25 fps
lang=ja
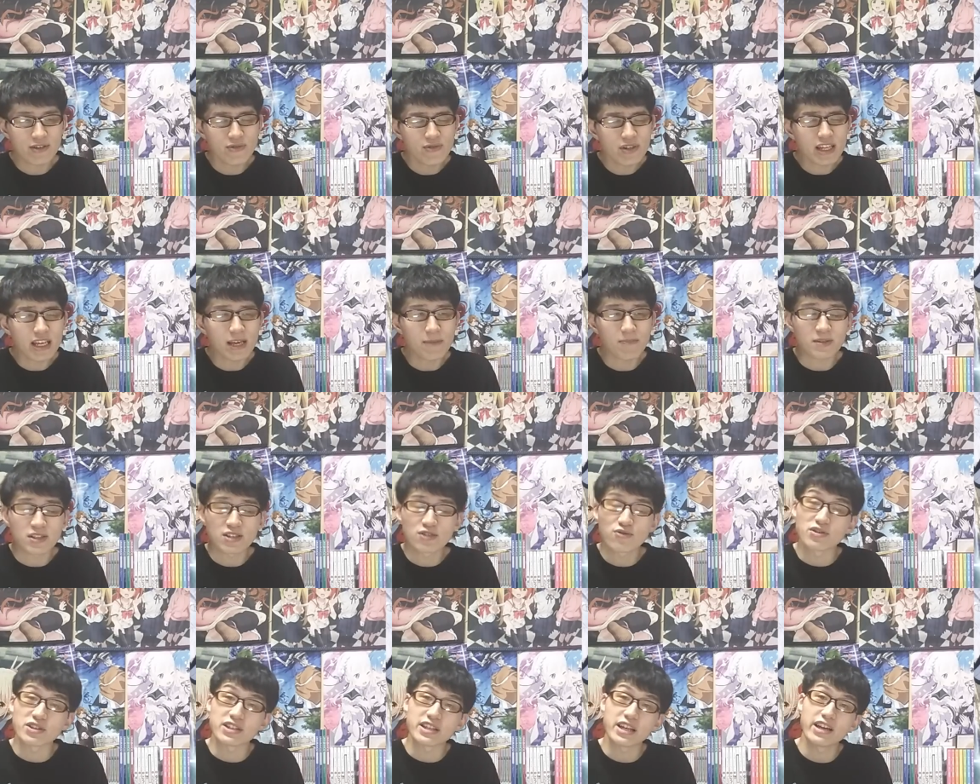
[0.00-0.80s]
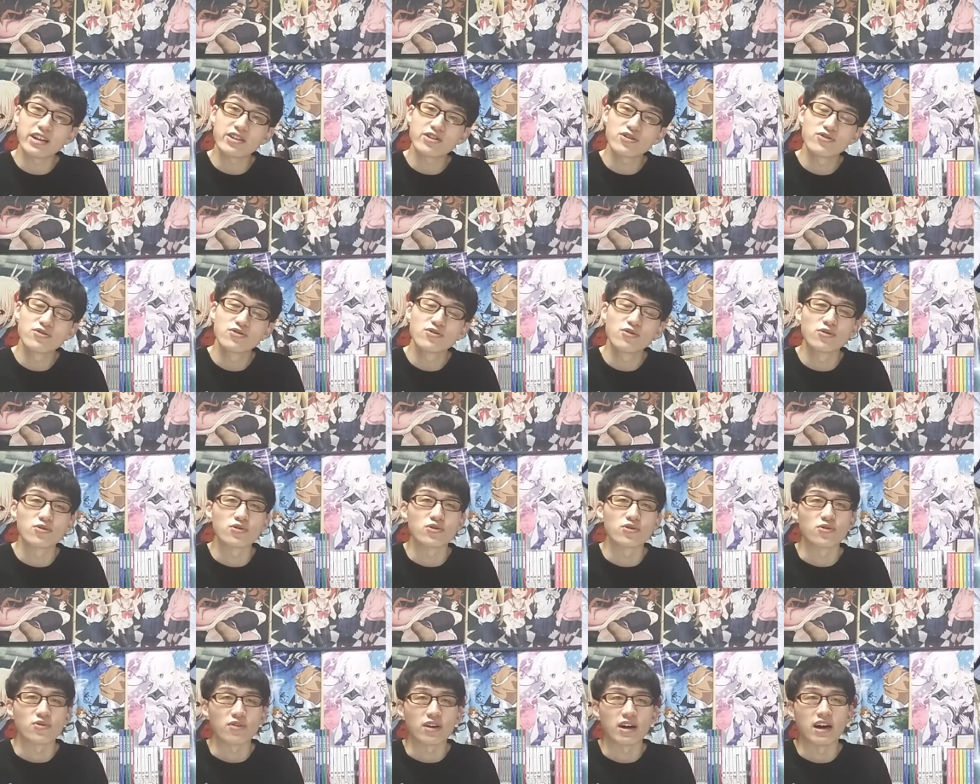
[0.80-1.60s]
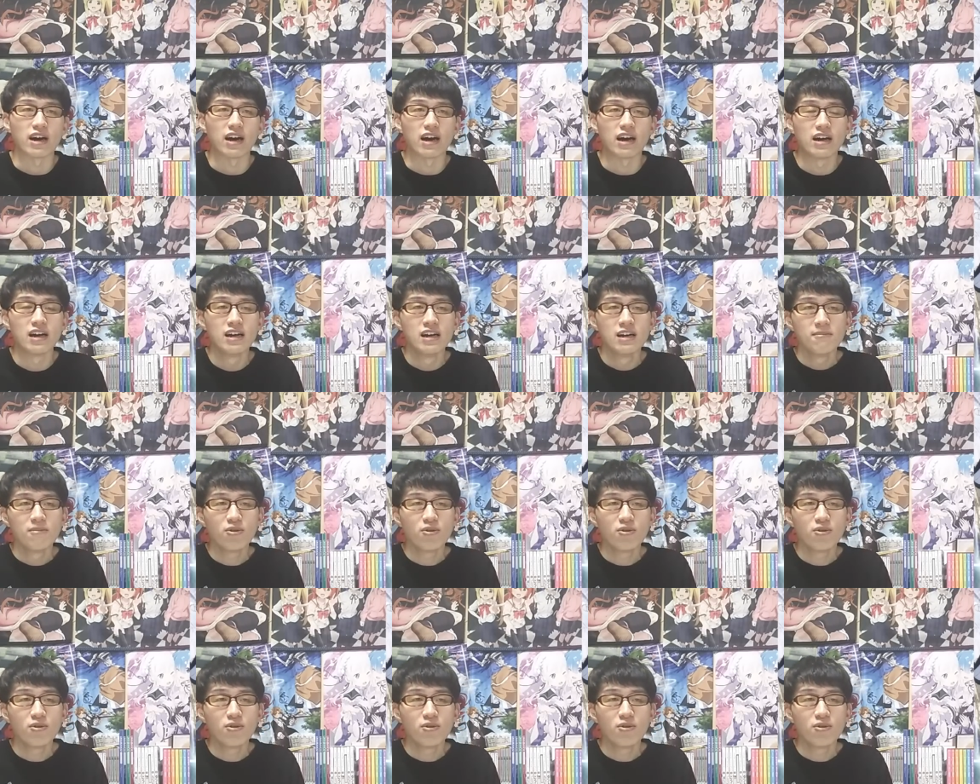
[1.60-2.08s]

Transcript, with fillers: 基本的にやっぱすごい青春要素とか、